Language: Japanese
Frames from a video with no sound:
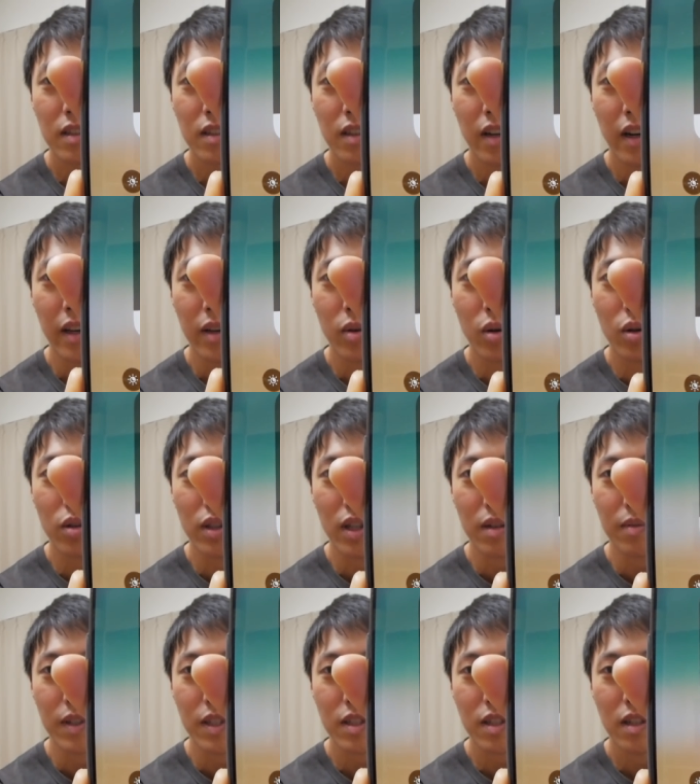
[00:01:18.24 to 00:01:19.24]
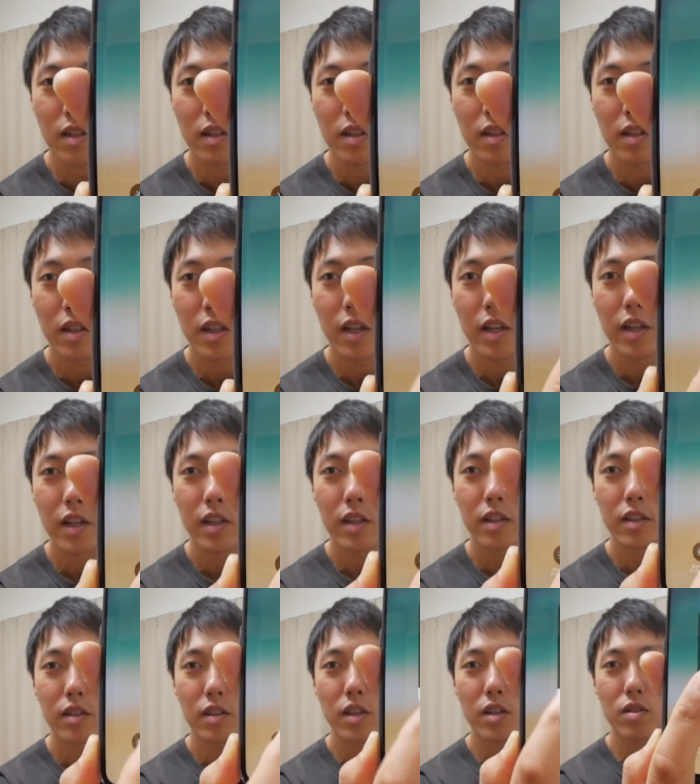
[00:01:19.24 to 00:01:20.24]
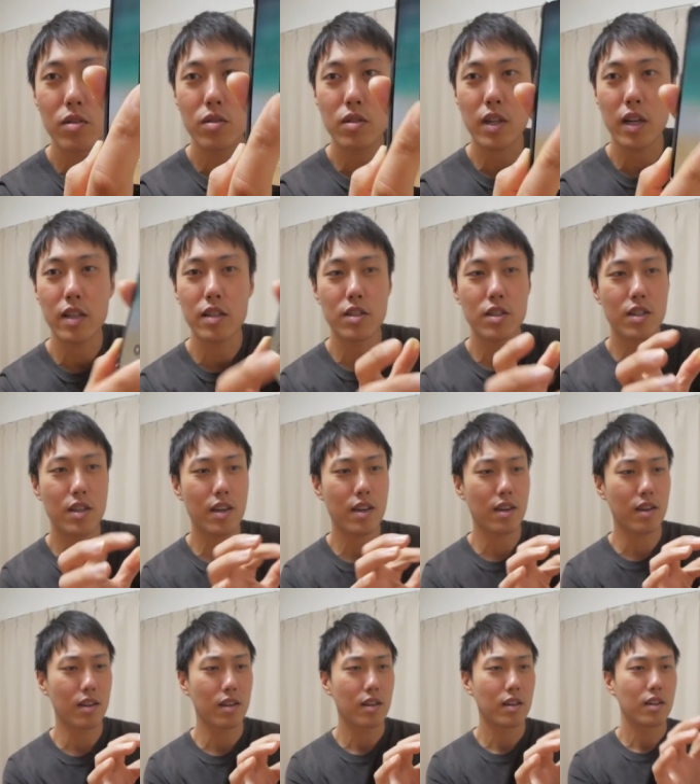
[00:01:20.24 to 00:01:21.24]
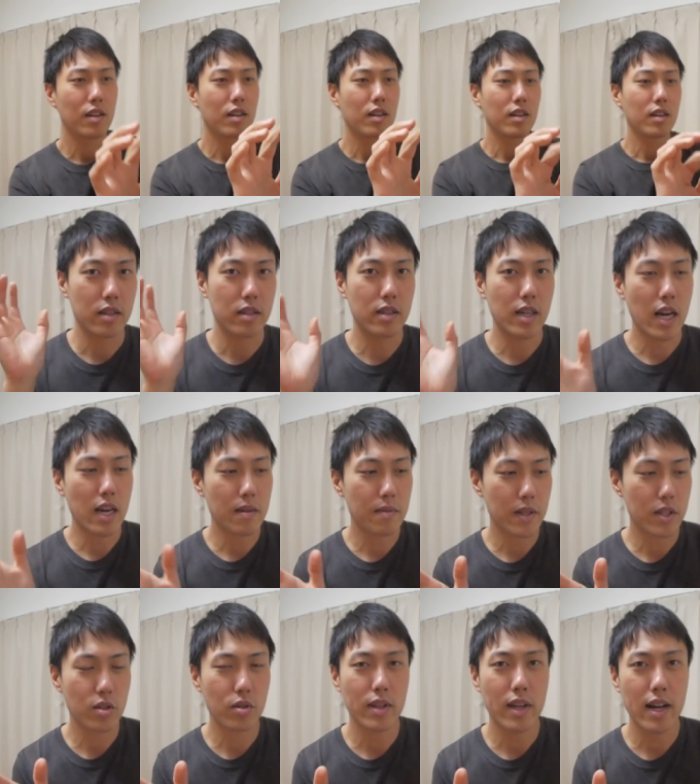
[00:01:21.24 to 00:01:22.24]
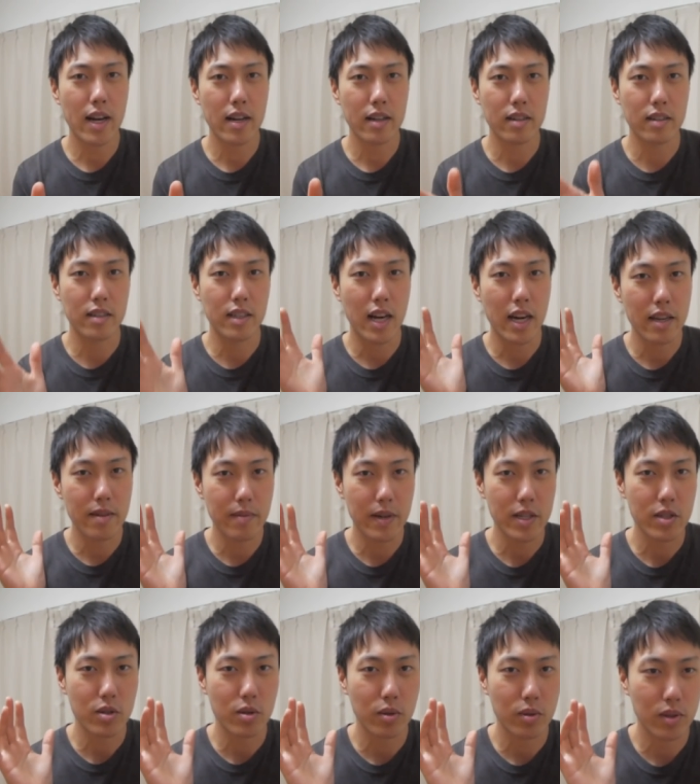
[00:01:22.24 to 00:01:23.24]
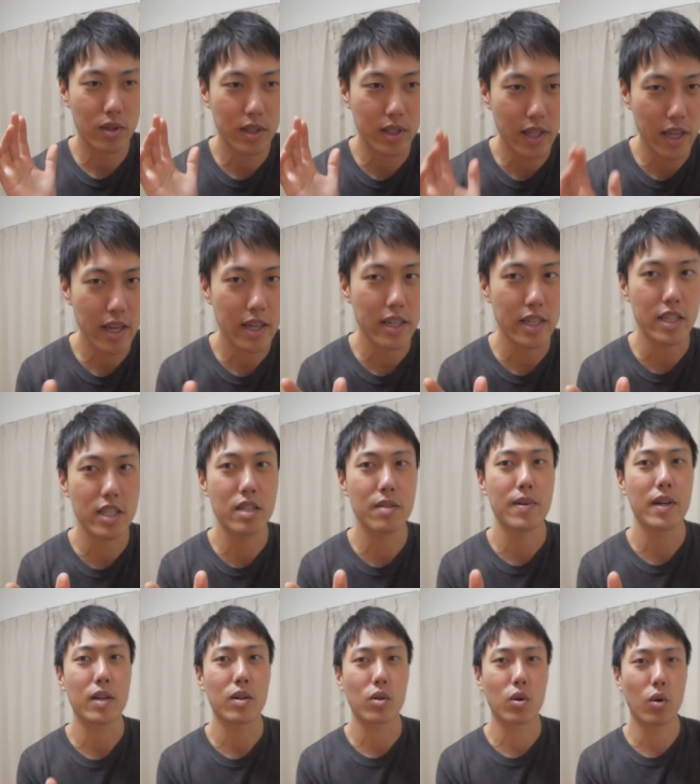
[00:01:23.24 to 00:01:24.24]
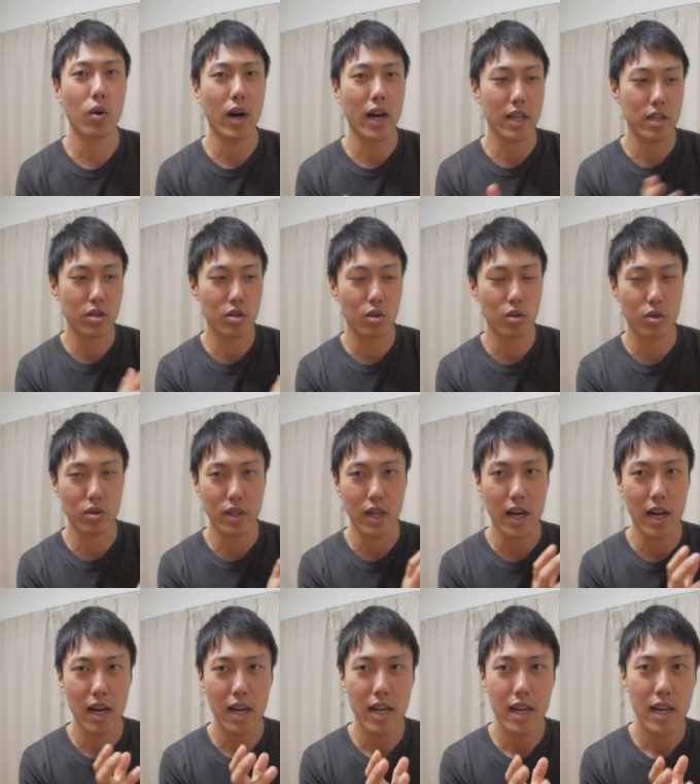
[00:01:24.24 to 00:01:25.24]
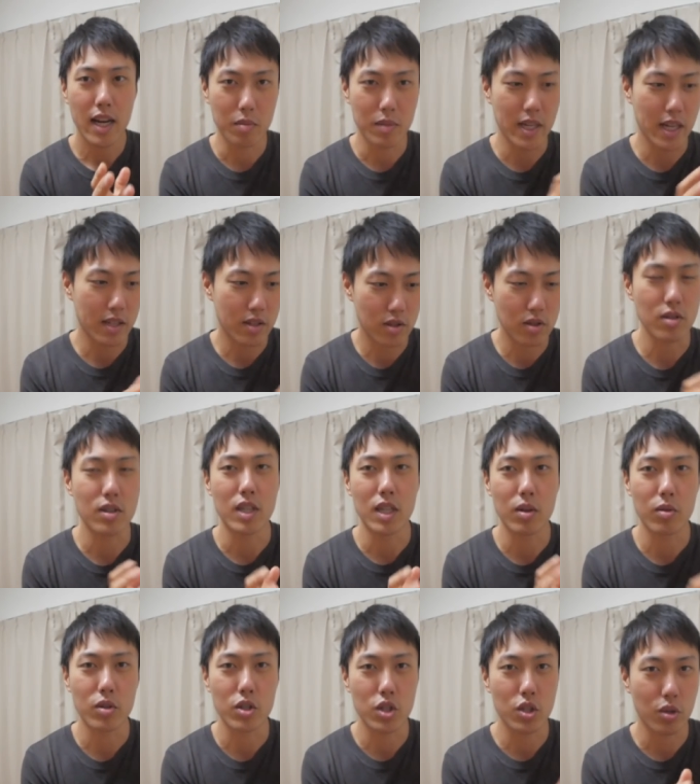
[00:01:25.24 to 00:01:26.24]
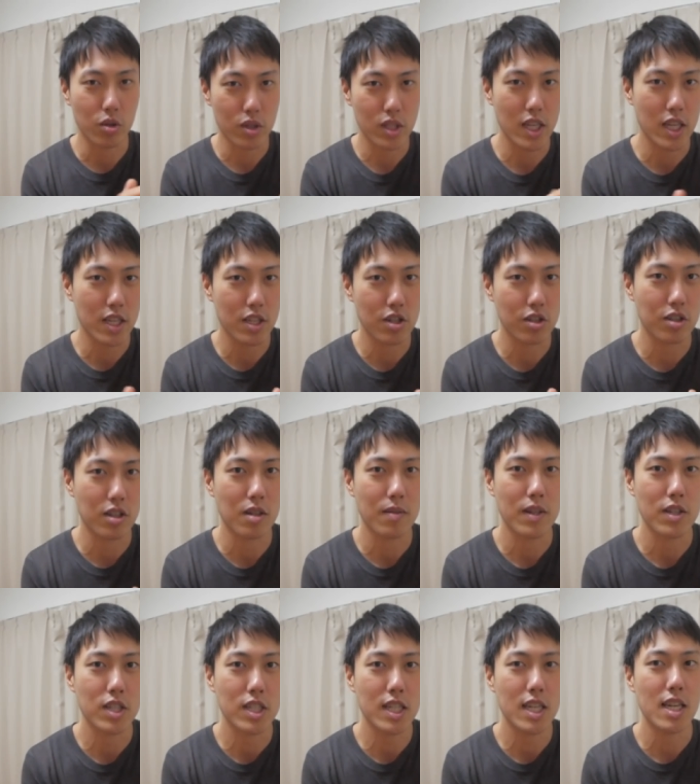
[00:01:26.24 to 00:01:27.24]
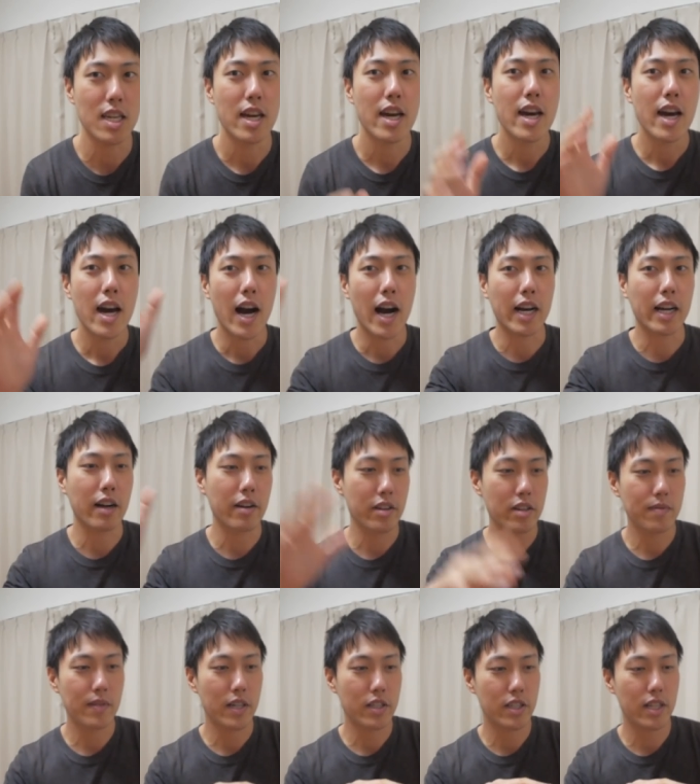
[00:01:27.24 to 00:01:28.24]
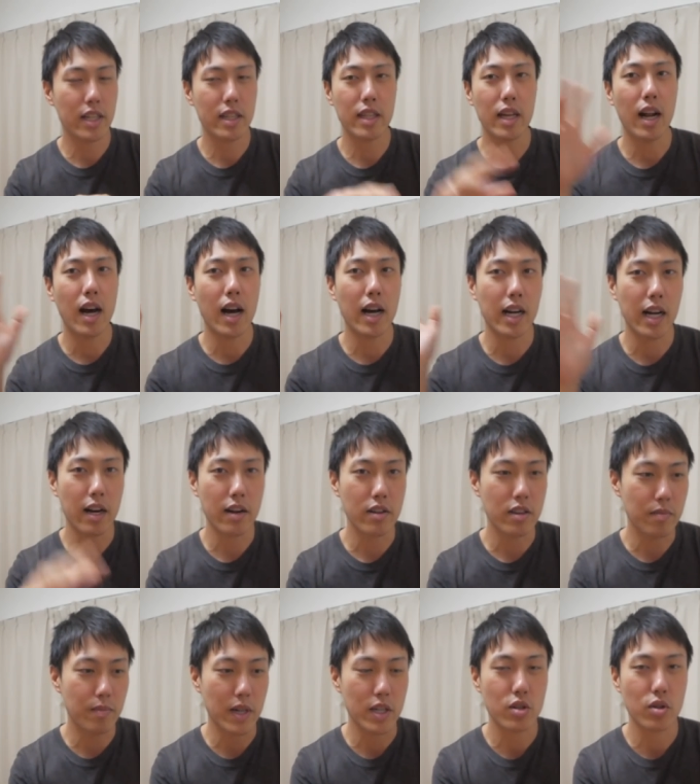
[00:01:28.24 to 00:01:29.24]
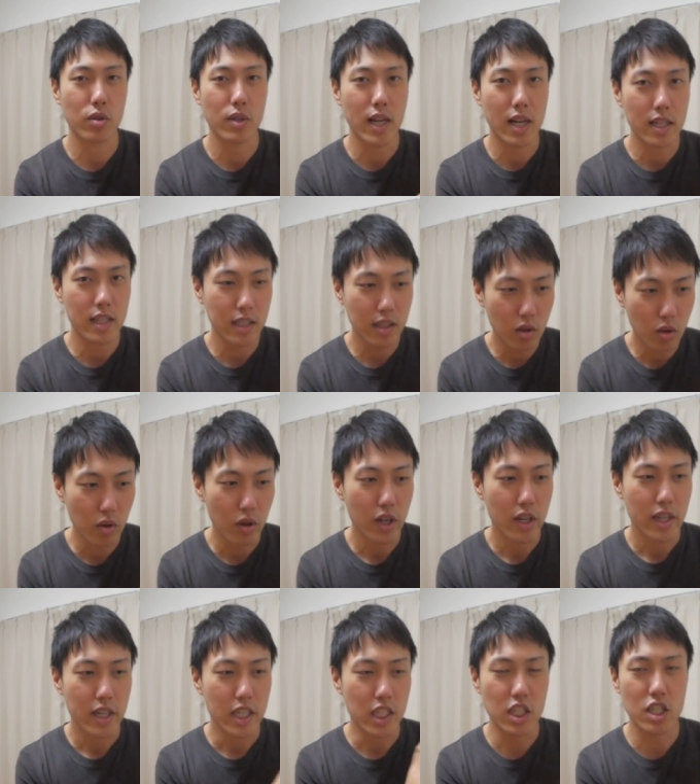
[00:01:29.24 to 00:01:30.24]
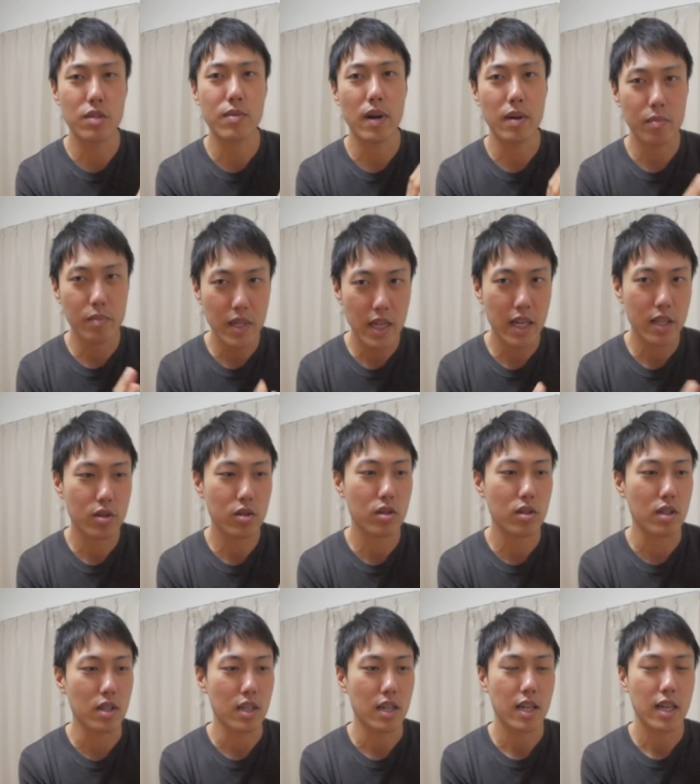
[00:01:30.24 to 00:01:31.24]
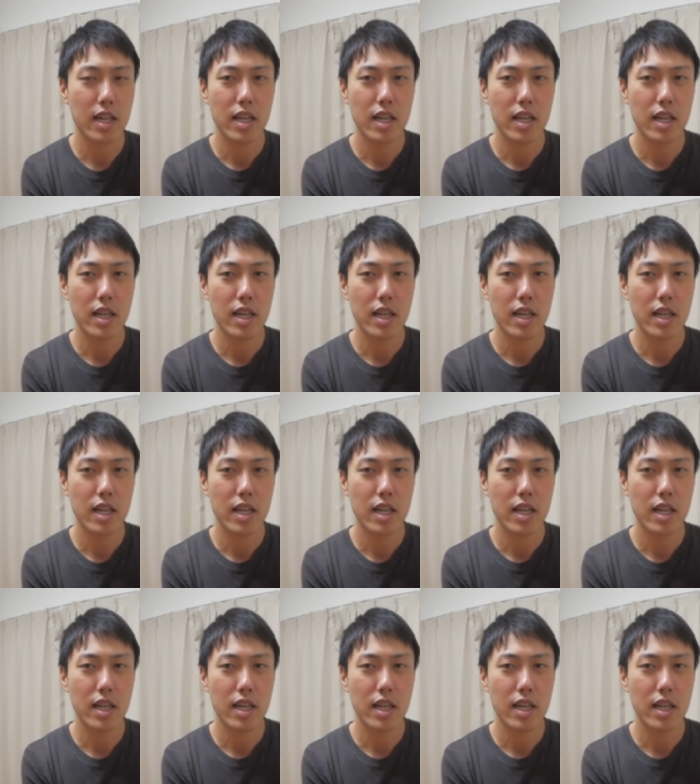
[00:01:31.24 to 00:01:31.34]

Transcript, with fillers: はい濃くなりましたっていう感じで暗い場所なら暗い場所で一番こう発色が見やすい色に調整してくれますし明るい場所だったら明るい場所なりの一番見やすい